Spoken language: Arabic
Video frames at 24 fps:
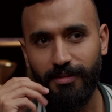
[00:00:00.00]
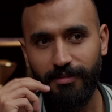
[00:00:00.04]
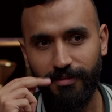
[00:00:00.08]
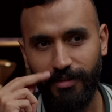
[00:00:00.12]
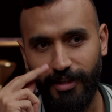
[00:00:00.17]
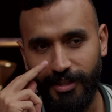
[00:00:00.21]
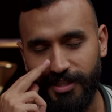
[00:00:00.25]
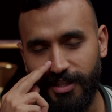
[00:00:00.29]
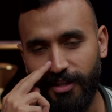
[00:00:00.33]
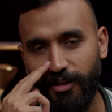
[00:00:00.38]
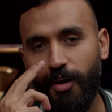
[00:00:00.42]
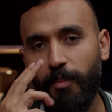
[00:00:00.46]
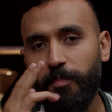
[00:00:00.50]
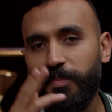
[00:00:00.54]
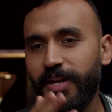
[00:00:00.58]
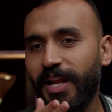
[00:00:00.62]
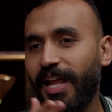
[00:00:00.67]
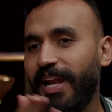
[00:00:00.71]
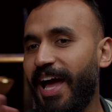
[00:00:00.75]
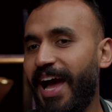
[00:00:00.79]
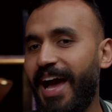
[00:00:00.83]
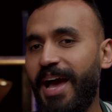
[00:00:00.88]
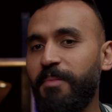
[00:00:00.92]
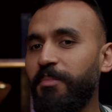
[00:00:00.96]
اصل ربنا
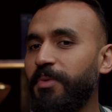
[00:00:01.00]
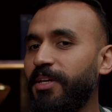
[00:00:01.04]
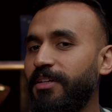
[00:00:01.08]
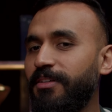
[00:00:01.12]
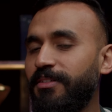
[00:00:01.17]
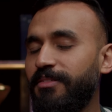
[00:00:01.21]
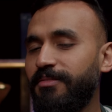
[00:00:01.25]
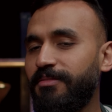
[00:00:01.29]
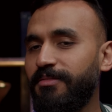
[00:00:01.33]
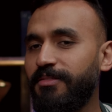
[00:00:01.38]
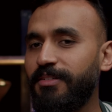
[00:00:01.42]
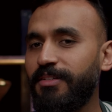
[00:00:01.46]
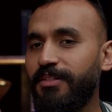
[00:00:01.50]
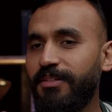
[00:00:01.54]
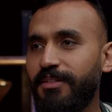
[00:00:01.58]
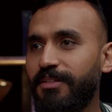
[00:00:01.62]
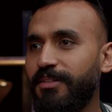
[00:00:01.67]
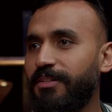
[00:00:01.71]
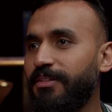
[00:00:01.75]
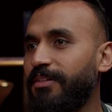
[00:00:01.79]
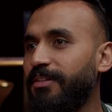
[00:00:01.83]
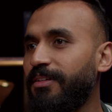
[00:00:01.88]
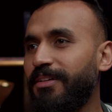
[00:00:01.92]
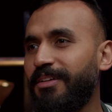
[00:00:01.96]
الحامي 100%
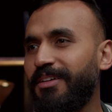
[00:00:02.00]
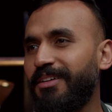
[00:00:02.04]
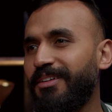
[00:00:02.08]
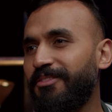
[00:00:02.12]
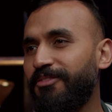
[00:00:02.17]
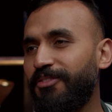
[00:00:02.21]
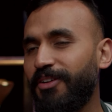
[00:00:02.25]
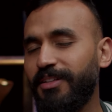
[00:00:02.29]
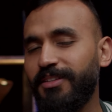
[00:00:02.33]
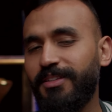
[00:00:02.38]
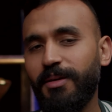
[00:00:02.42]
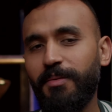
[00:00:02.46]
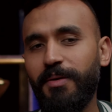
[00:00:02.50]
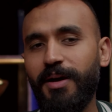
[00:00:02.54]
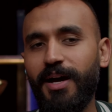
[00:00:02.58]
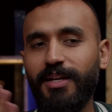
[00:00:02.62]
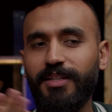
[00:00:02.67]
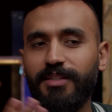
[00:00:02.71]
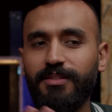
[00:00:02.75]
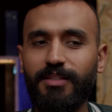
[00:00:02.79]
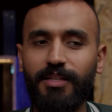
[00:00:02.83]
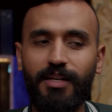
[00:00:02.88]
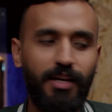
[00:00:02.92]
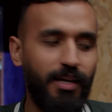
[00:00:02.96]
فانت
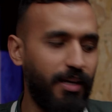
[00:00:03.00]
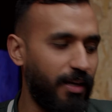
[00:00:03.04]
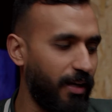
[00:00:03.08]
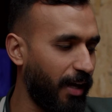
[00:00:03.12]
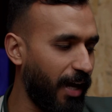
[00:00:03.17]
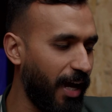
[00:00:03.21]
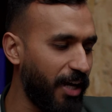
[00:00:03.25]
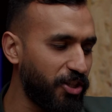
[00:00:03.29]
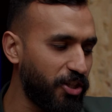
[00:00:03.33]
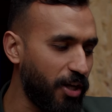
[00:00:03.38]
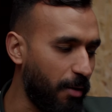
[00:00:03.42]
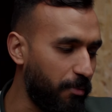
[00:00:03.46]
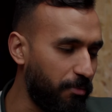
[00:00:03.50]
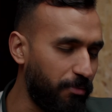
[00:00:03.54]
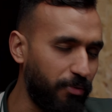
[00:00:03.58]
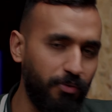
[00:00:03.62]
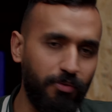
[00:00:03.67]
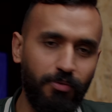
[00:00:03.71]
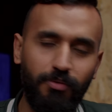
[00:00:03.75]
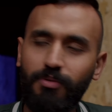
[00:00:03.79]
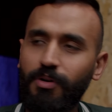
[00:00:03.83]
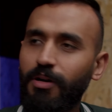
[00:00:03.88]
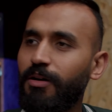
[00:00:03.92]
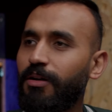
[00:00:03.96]
بقى خشب انت و...
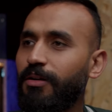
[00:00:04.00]
بتعرف